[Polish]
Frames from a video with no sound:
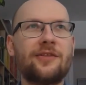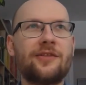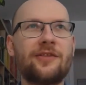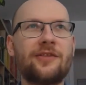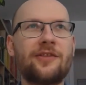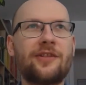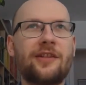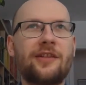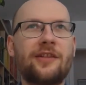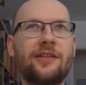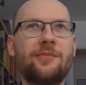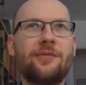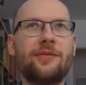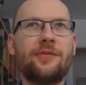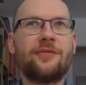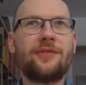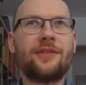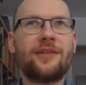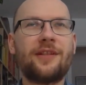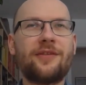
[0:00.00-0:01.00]
że gdyby
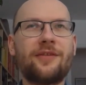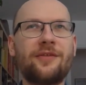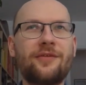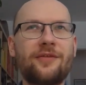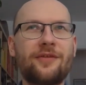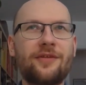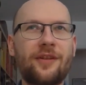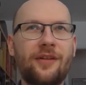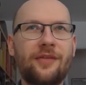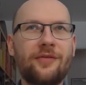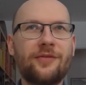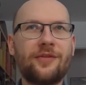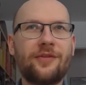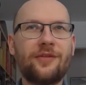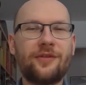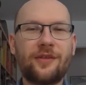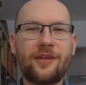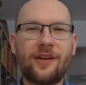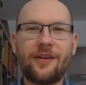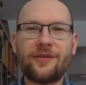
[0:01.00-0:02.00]
już zacząć
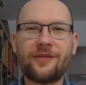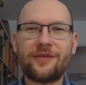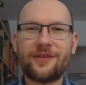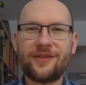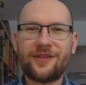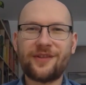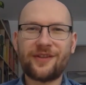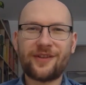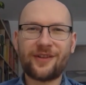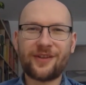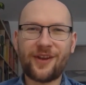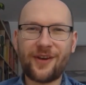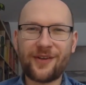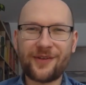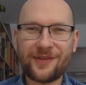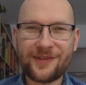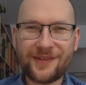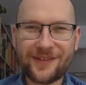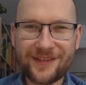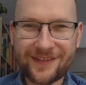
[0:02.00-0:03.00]
dążyć, drążyć,
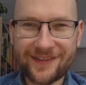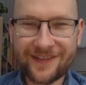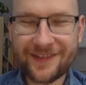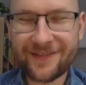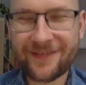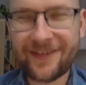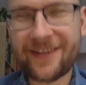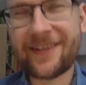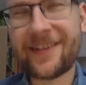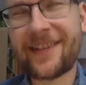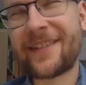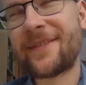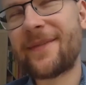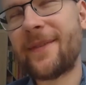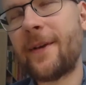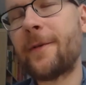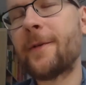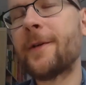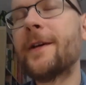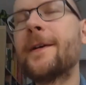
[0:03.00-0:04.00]
jątrzyć, zwał jak
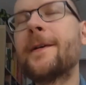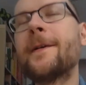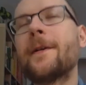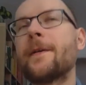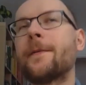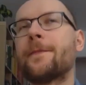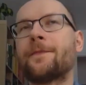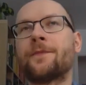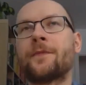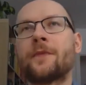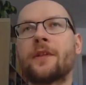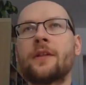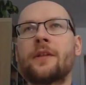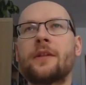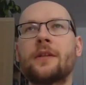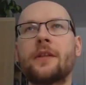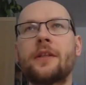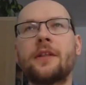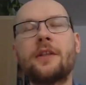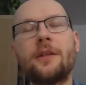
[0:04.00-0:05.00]
zwał
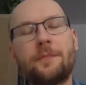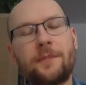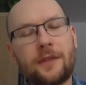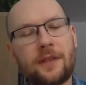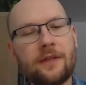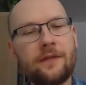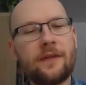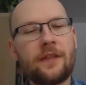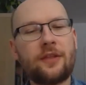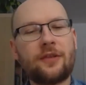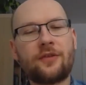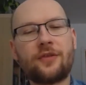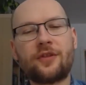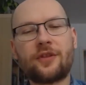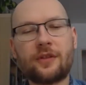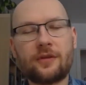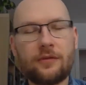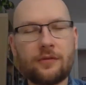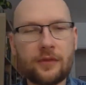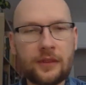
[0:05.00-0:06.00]
mm, i dopytywać o
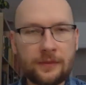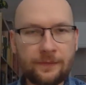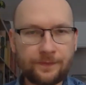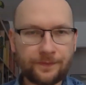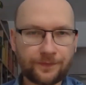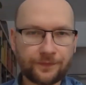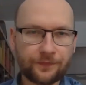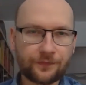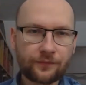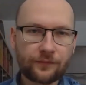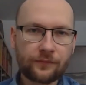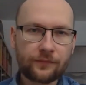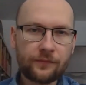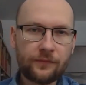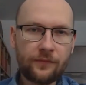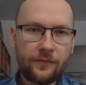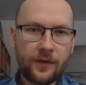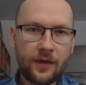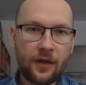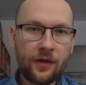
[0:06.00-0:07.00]
szczegóły,
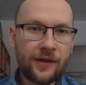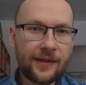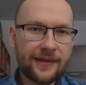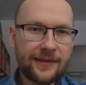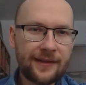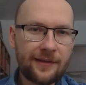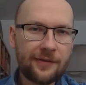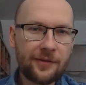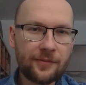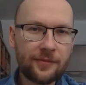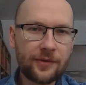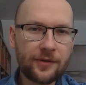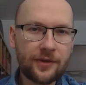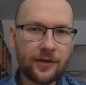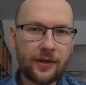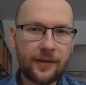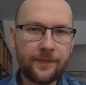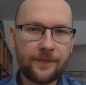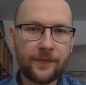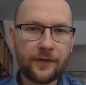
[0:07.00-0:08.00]
okazałoby
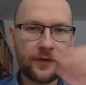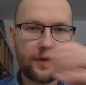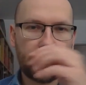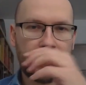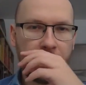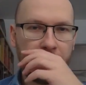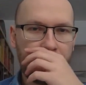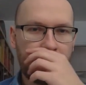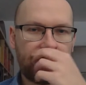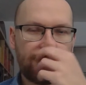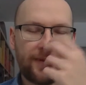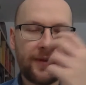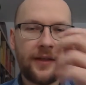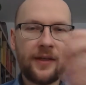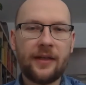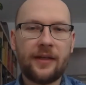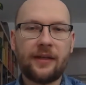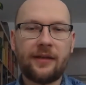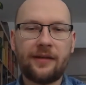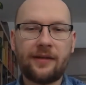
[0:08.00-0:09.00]
się, że
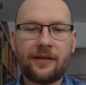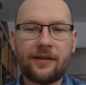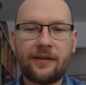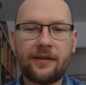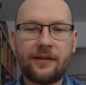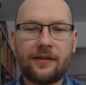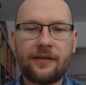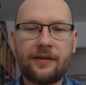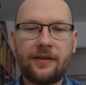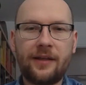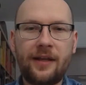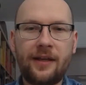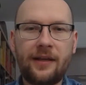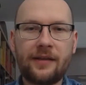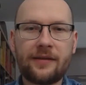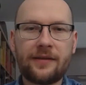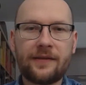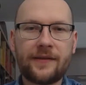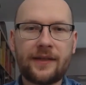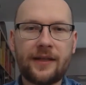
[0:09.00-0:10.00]
E, nie
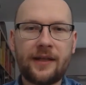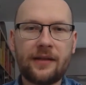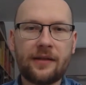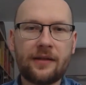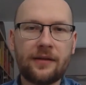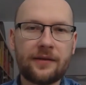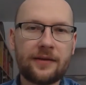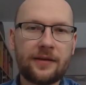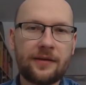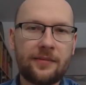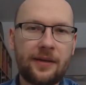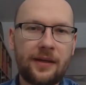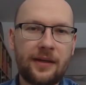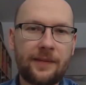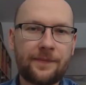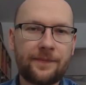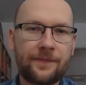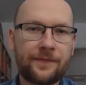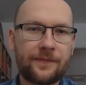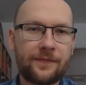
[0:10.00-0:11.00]
jest w stanie
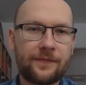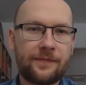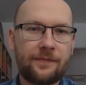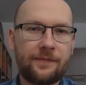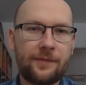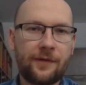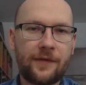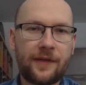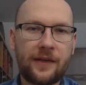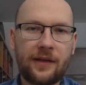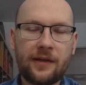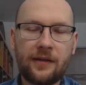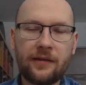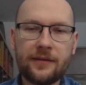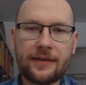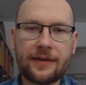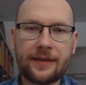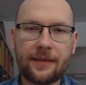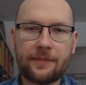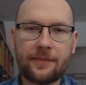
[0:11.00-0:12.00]
osoba mm,
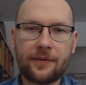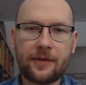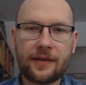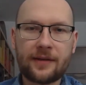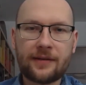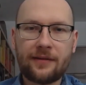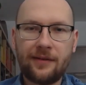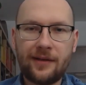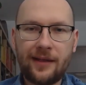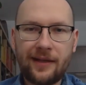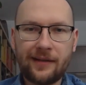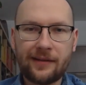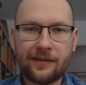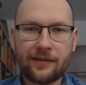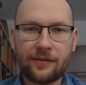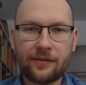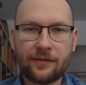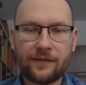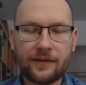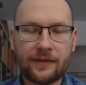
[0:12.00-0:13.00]
powielająca po raz
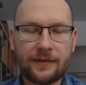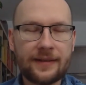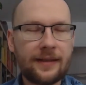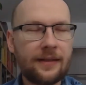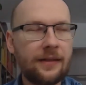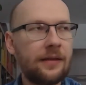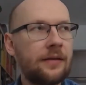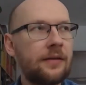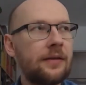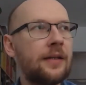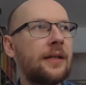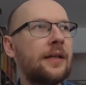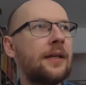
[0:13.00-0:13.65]
kolejny to twierdzenie